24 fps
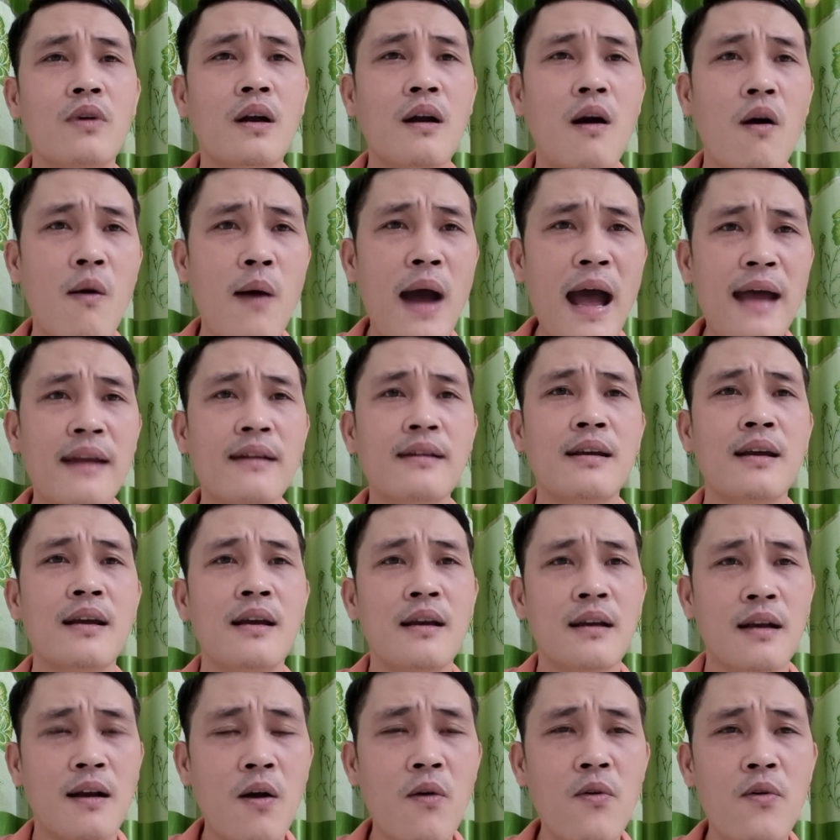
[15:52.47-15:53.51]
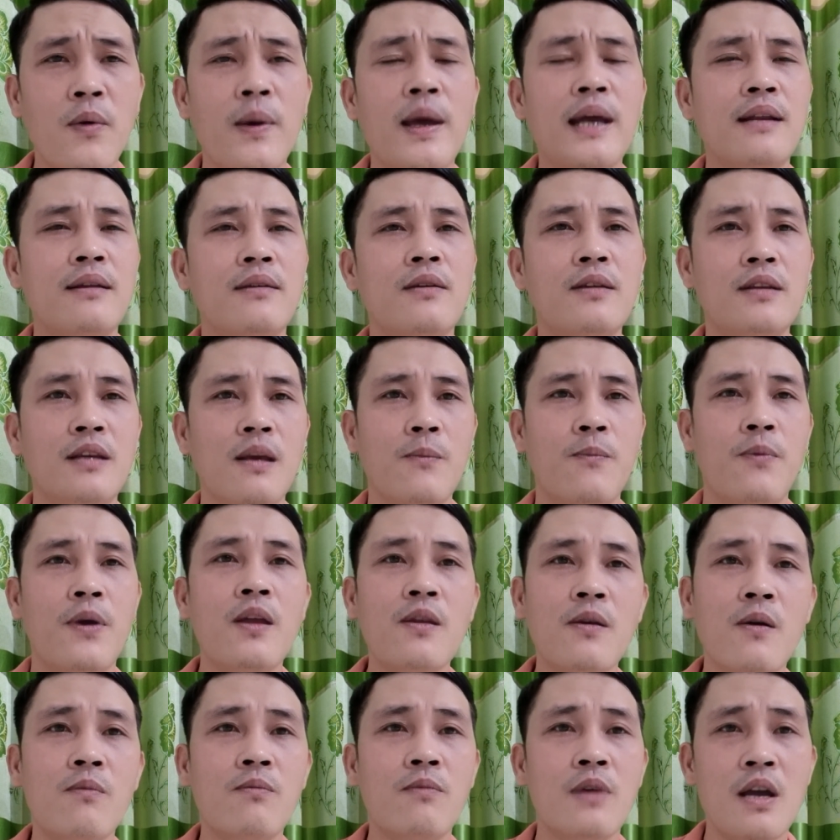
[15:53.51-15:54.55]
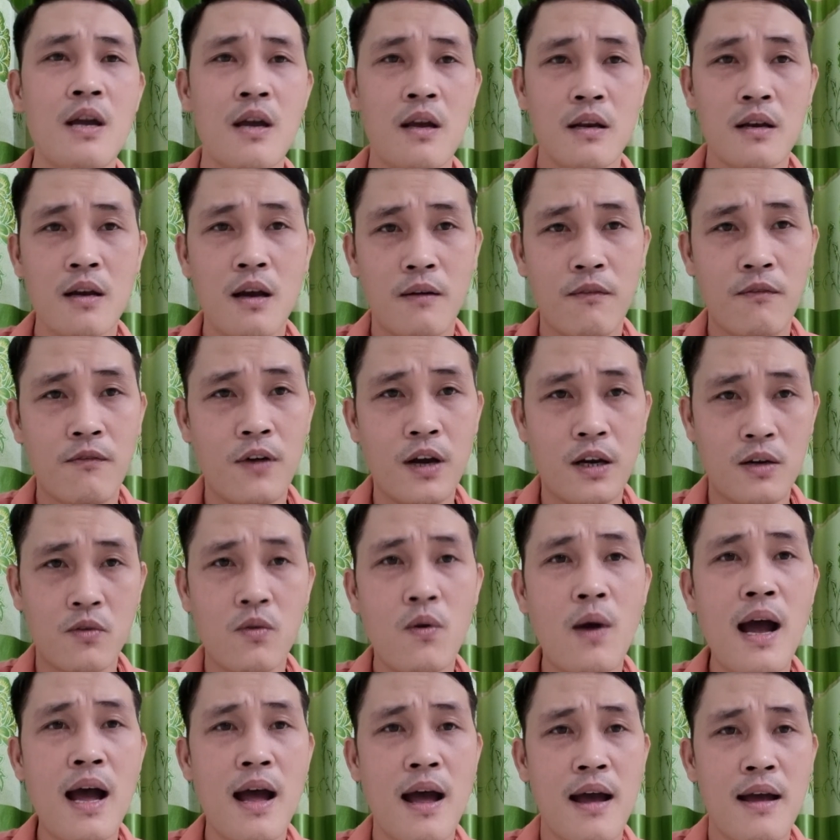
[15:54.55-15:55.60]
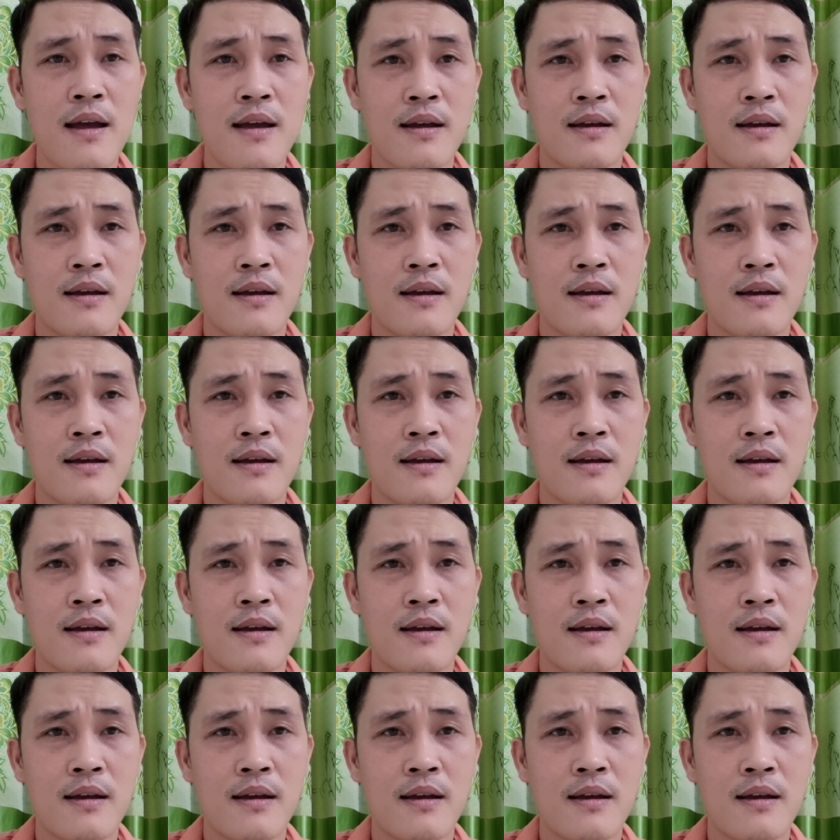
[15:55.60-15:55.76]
cầu an cầu nguyện cho chị Phi Nhung được vượt qua